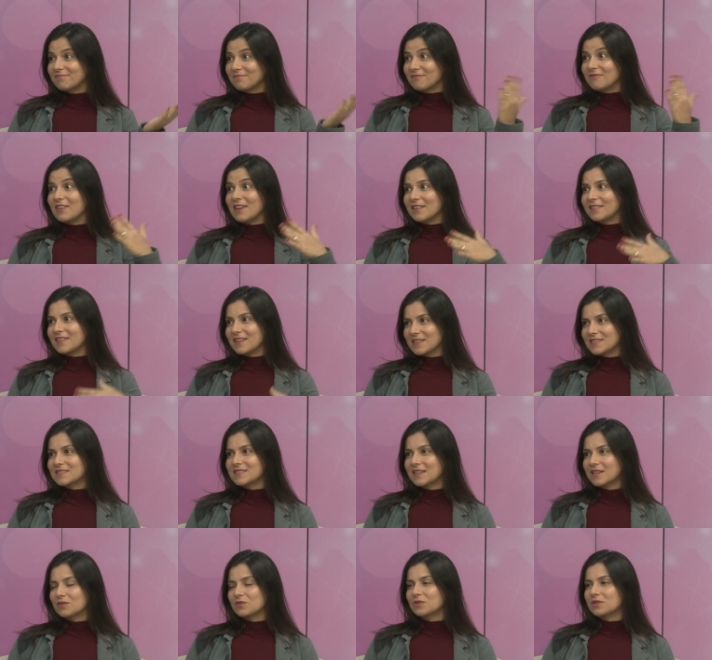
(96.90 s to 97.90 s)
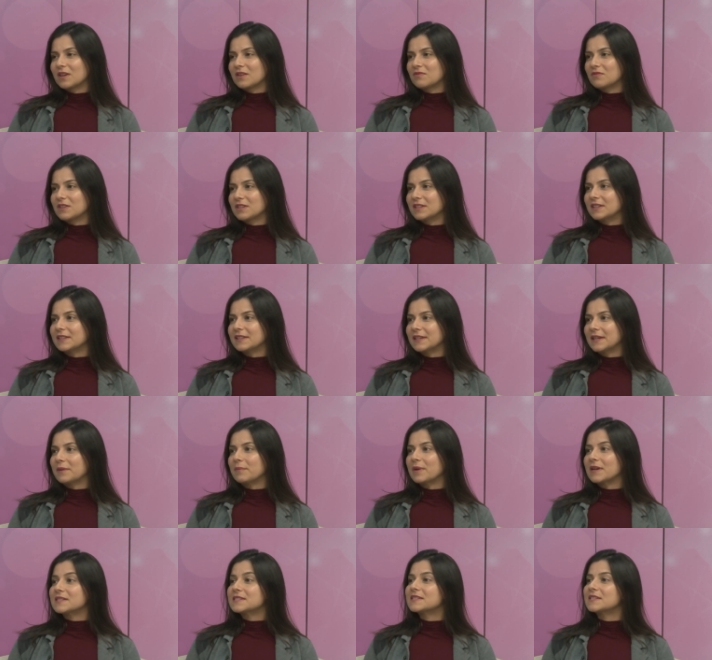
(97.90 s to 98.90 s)
vem trazendo da vida, né?
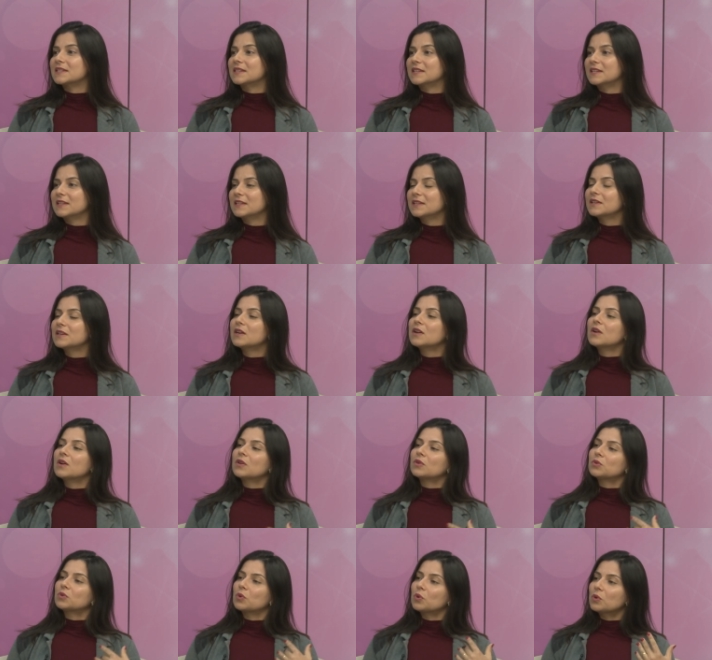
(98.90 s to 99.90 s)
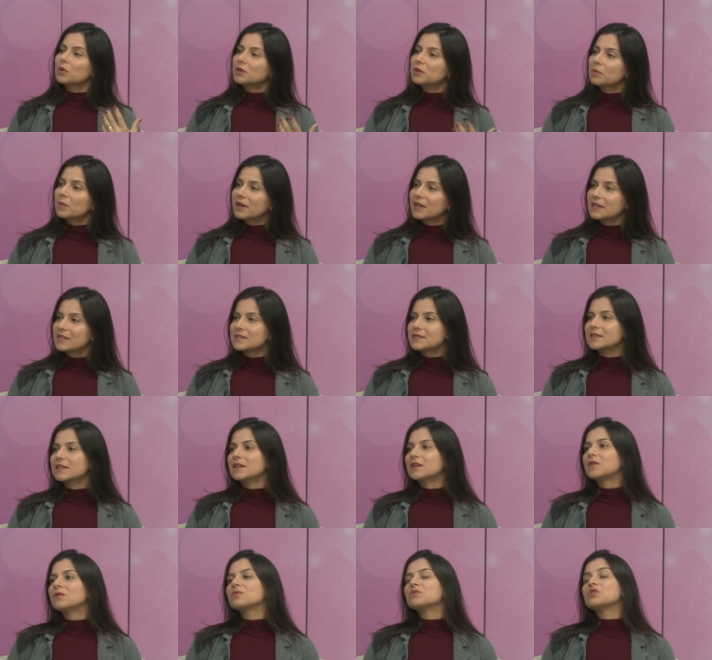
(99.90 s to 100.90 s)
Mas sim toda uma
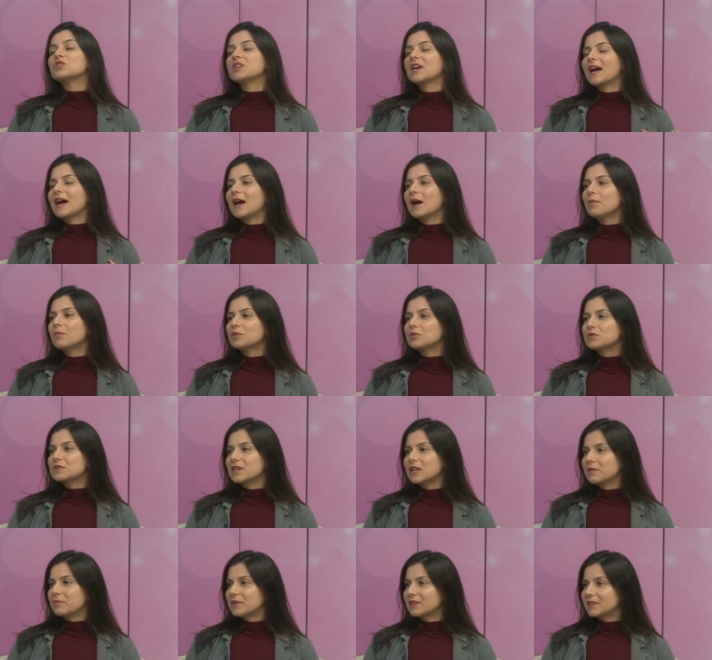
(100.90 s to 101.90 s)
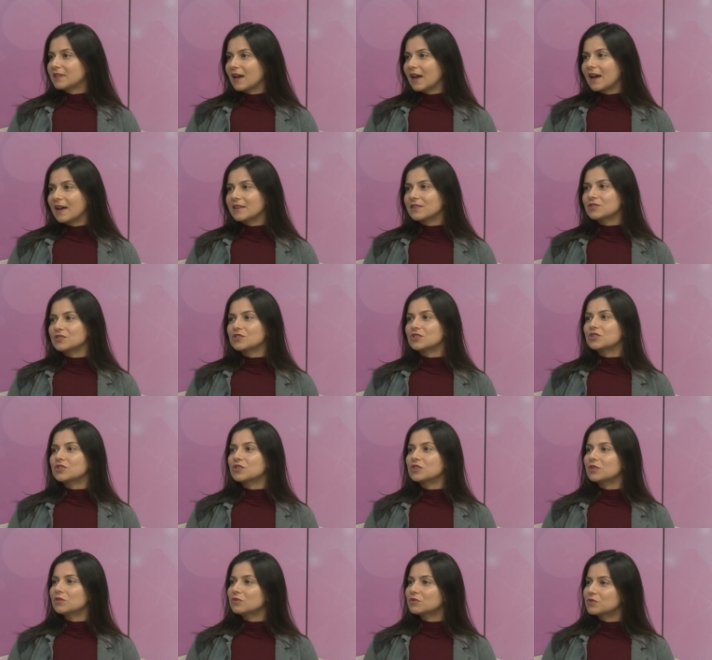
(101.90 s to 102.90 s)
questão de hábitos alimentares, de
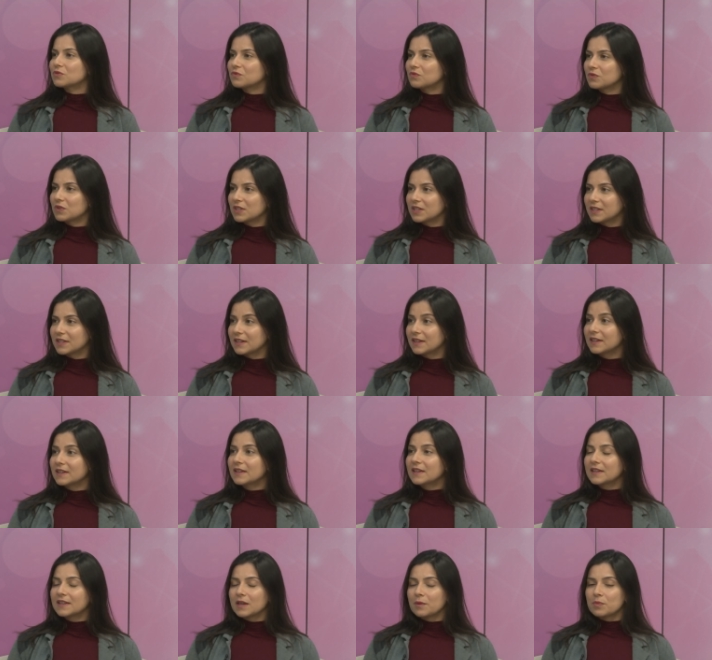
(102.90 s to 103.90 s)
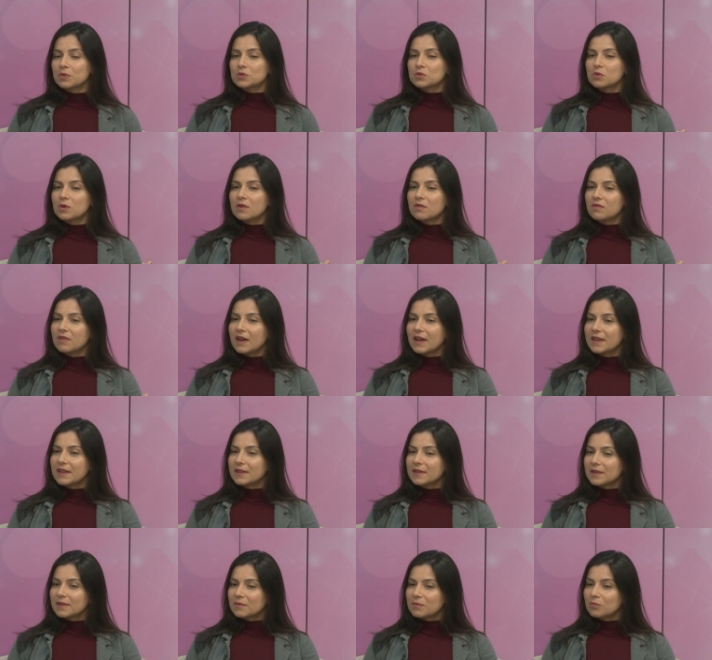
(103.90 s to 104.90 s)
estilo de vida, que a pessoa
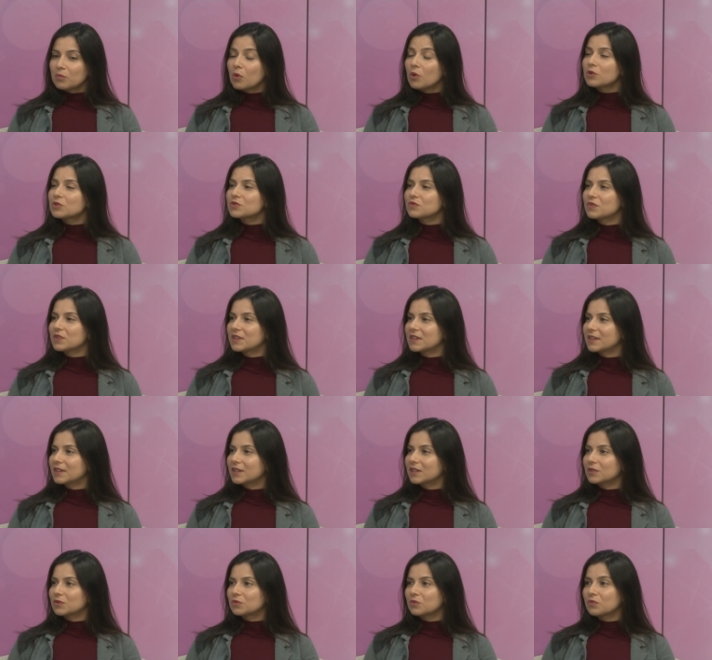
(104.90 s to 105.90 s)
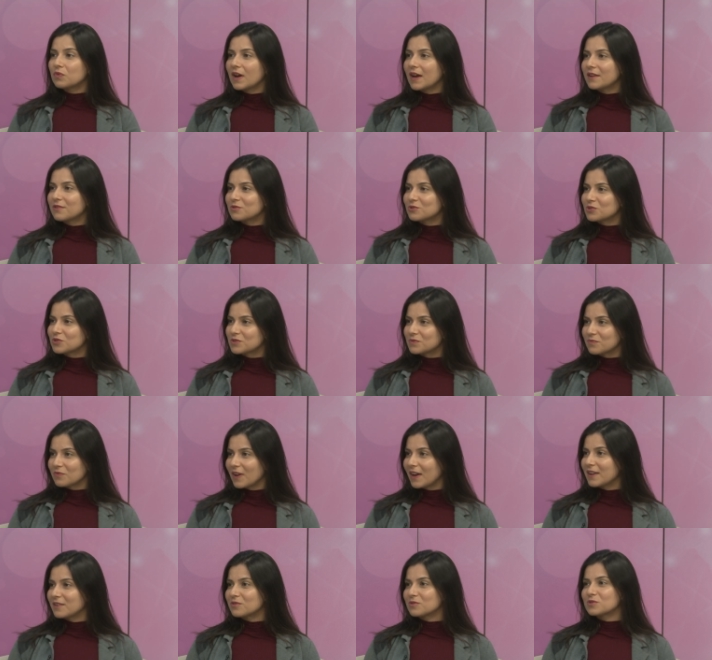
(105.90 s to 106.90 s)
vai modificando vários,
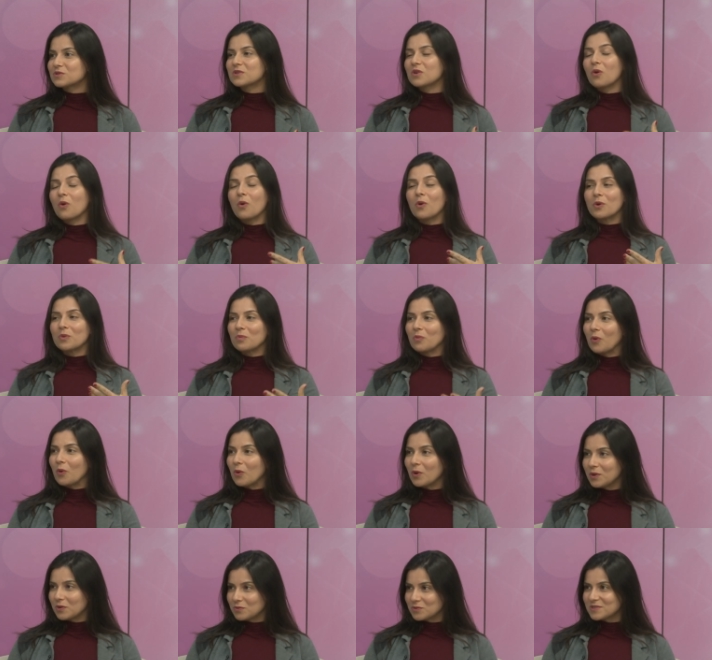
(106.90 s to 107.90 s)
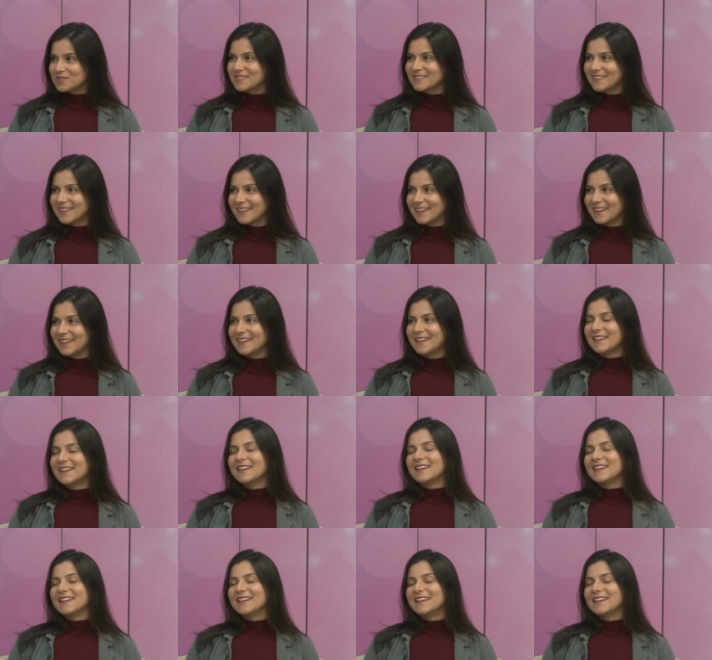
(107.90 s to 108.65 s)
vários hormônios, né?